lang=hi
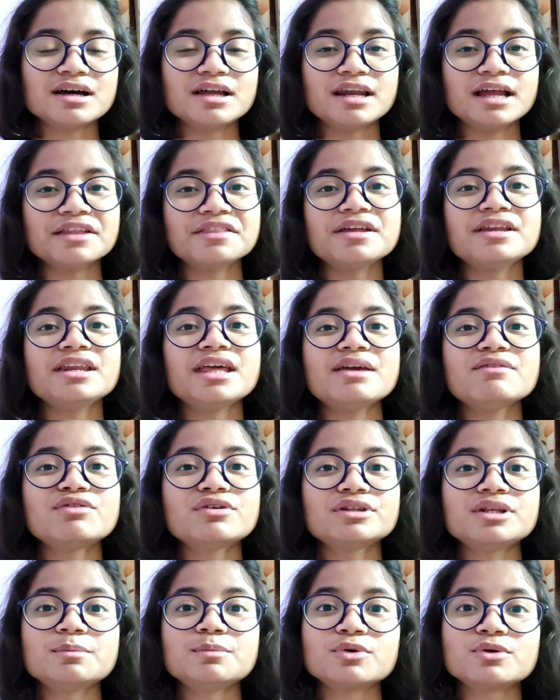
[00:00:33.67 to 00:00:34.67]
अनादर नेम
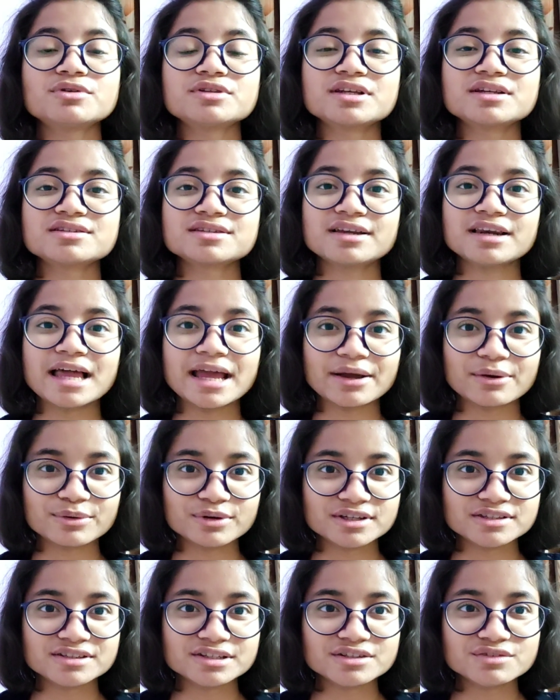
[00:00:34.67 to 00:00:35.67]
फॉर द प्रोसेस
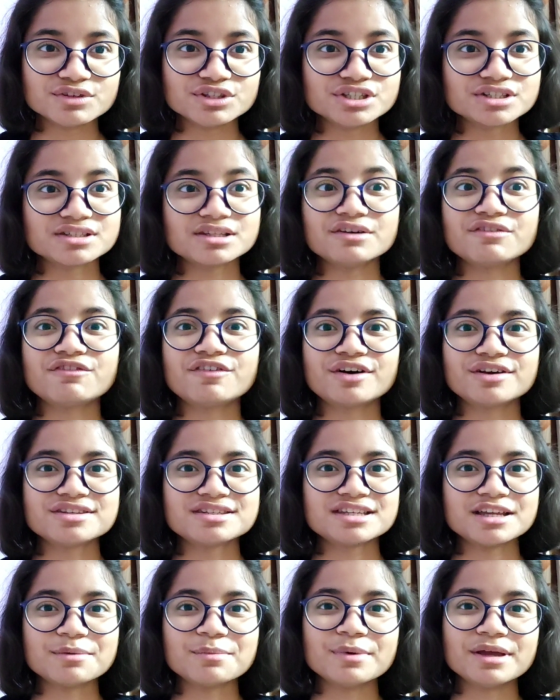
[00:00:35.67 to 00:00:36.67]
ग्लाइकोलिसिस विच इज द
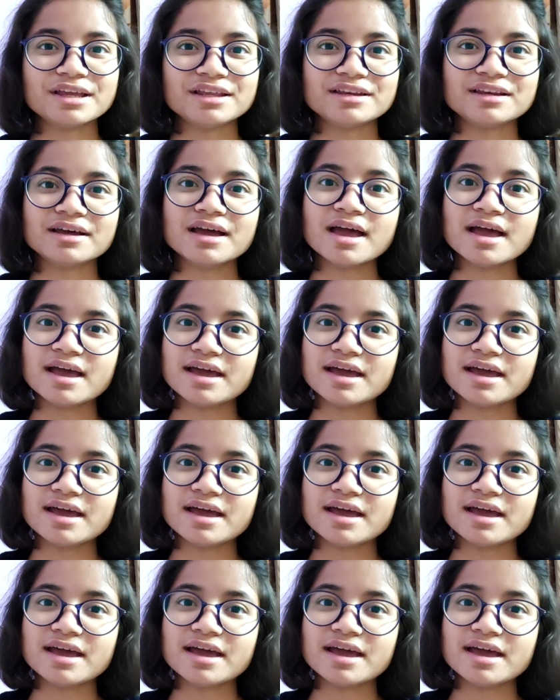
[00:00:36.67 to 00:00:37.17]
फर्स्ट स्टेप इन